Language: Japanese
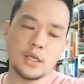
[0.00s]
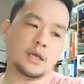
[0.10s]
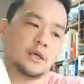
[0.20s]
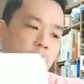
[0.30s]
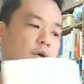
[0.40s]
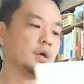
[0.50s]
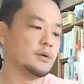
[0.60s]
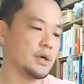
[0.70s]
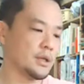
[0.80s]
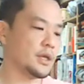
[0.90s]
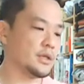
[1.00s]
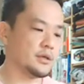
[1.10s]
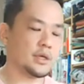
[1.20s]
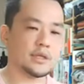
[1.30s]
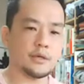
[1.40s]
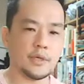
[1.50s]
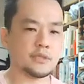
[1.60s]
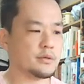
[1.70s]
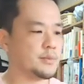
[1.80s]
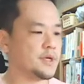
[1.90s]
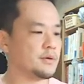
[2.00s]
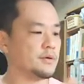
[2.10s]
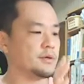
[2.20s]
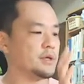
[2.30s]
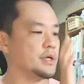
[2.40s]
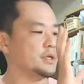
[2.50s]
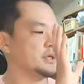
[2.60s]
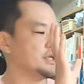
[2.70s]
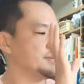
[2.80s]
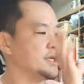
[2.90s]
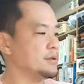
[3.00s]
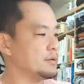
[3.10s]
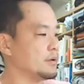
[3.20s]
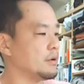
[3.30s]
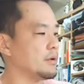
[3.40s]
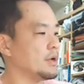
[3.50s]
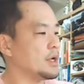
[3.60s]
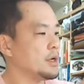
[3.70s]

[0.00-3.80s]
だけど、わかんねえやっていう方は、その日本国、えー、自民党を、